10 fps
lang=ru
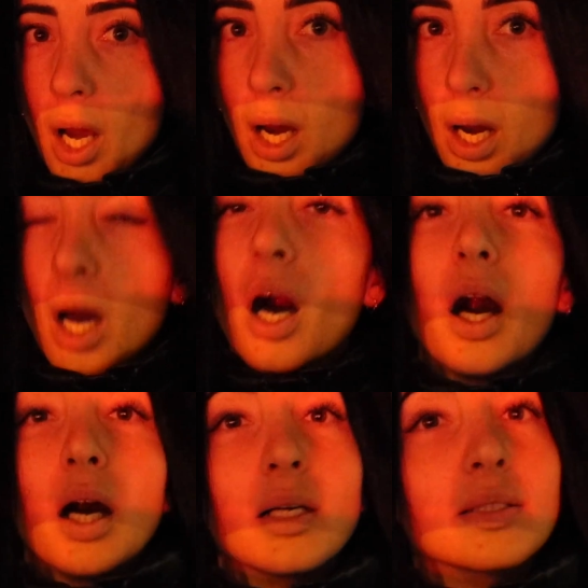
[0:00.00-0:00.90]

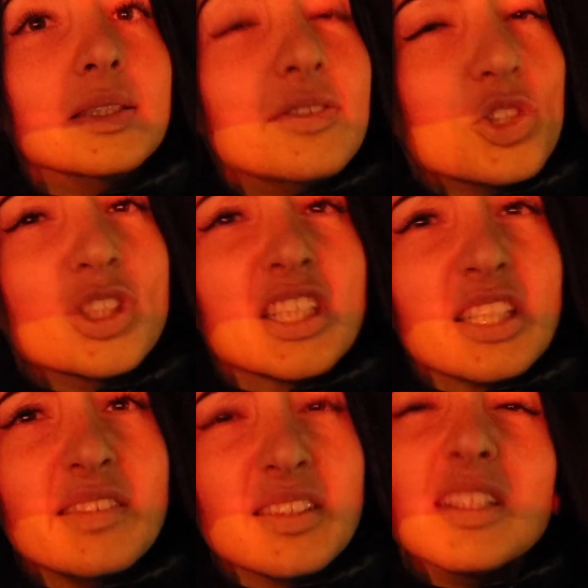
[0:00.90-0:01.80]
а, девчонок
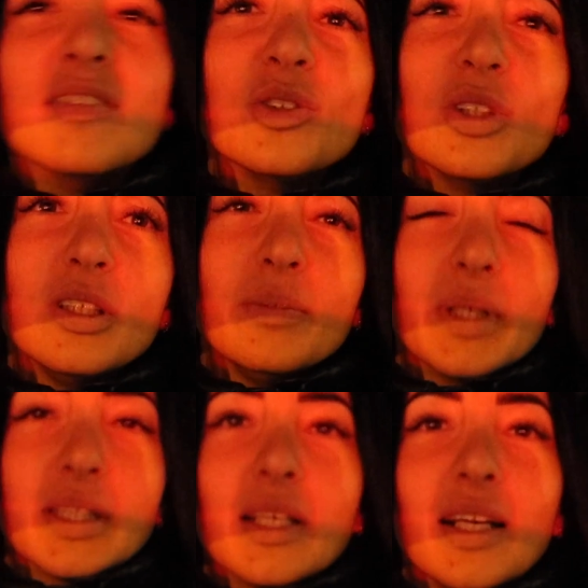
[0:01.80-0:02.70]
не видела давно и
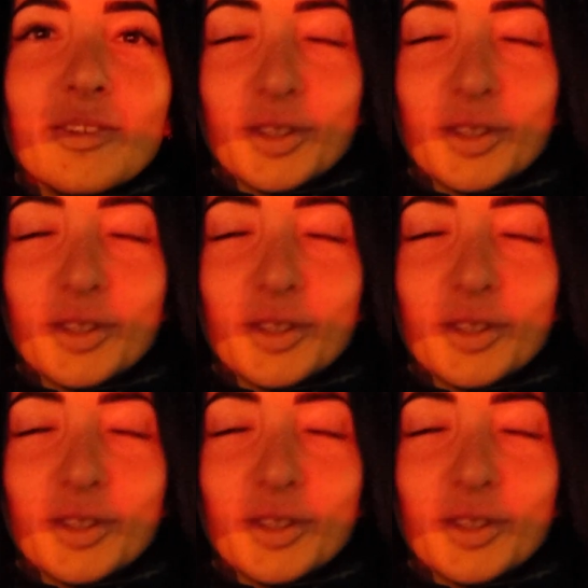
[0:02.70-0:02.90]
болтали.